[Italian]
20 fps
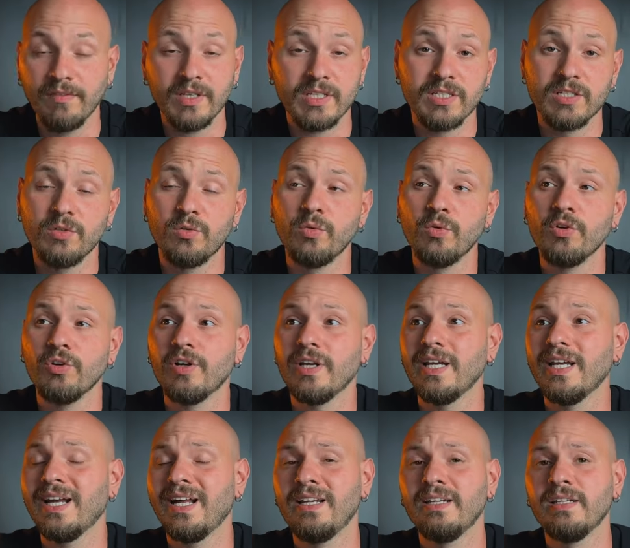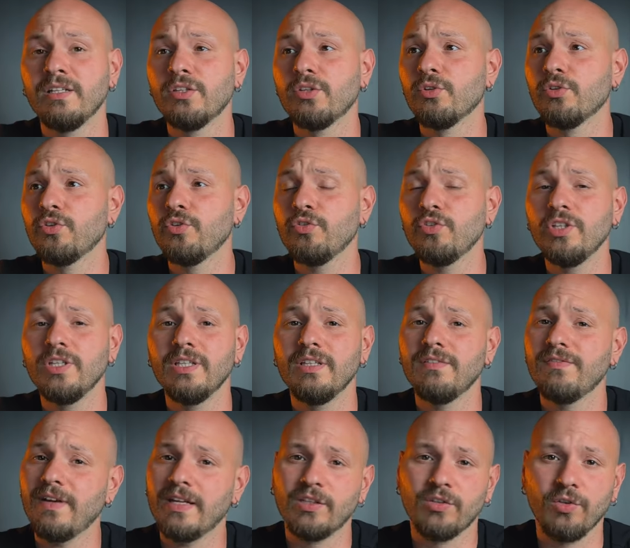assicuro che al netto di ogni
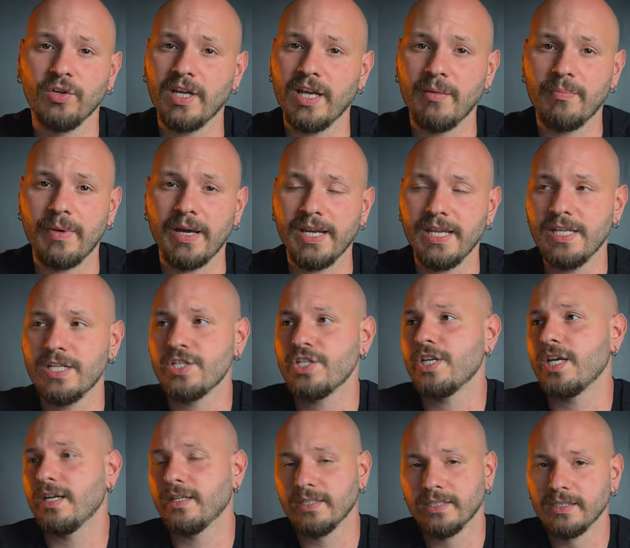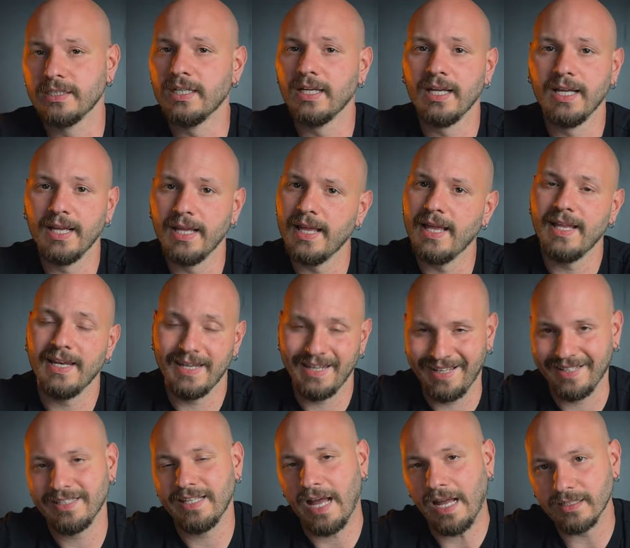difetto che ha Parigi, e ne ha
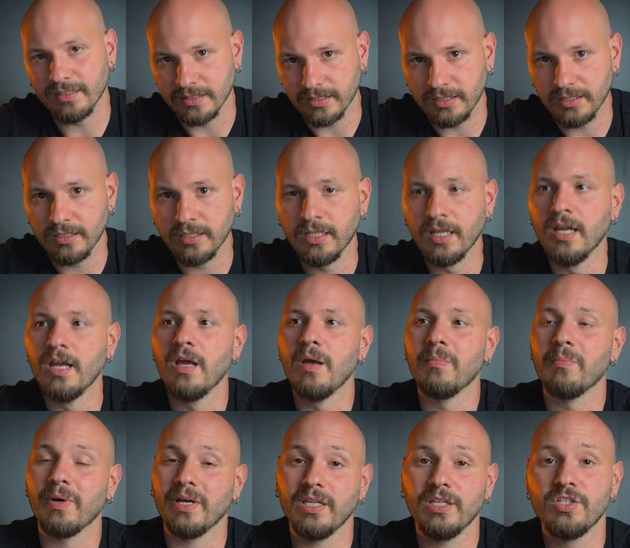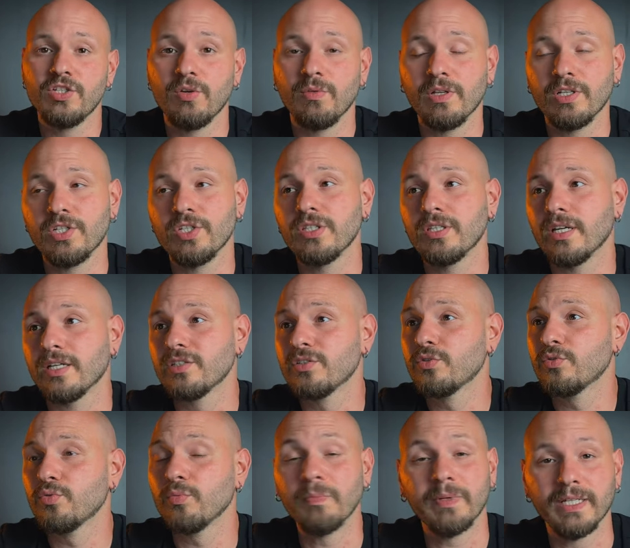tanti, Parigi è una città
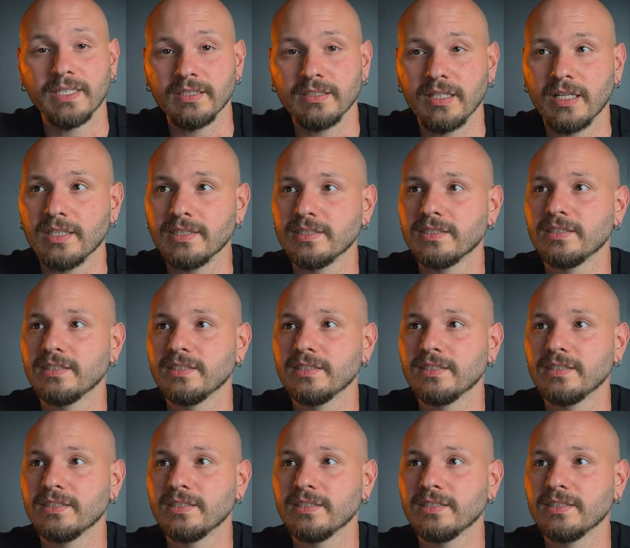stupenda,